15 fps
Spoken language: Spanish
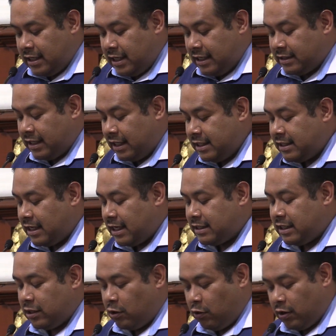
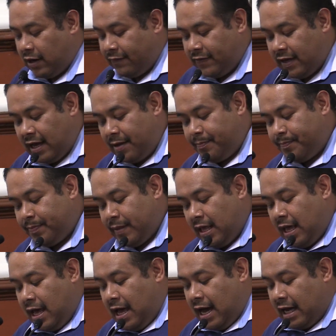Estadísticas y Geografía.
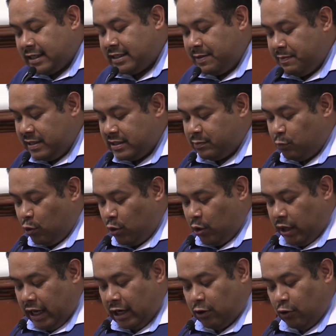Asimismo,
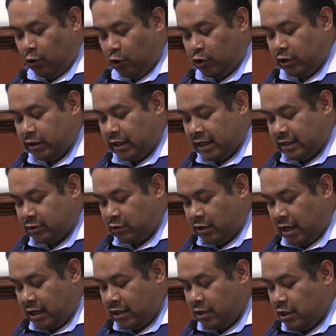el coloquio
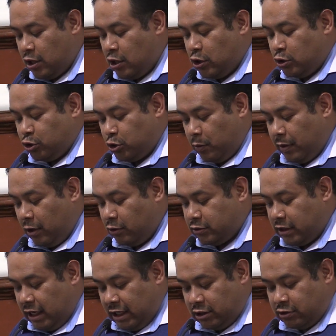internacional sobre los
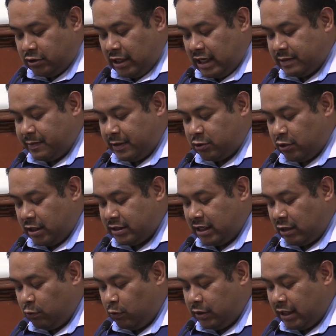derechos de las personas
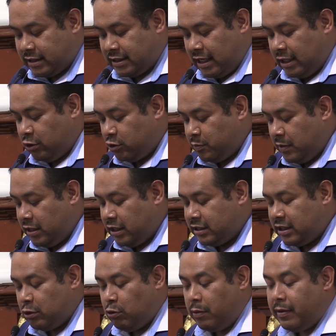adultas en
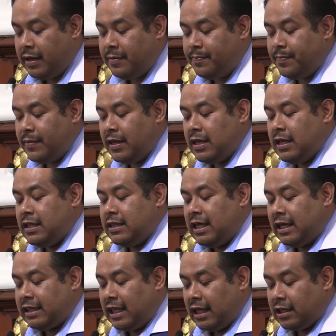2019
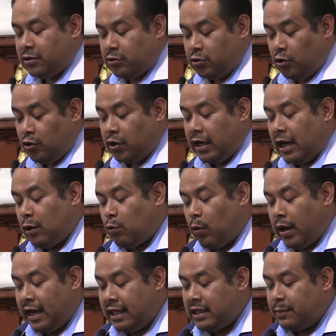detectó que el
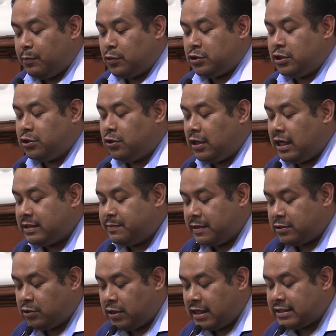40% de las
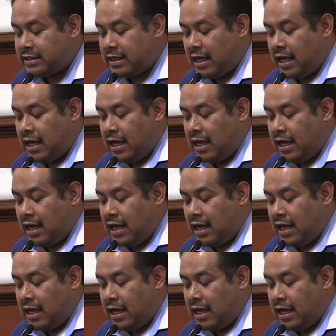personas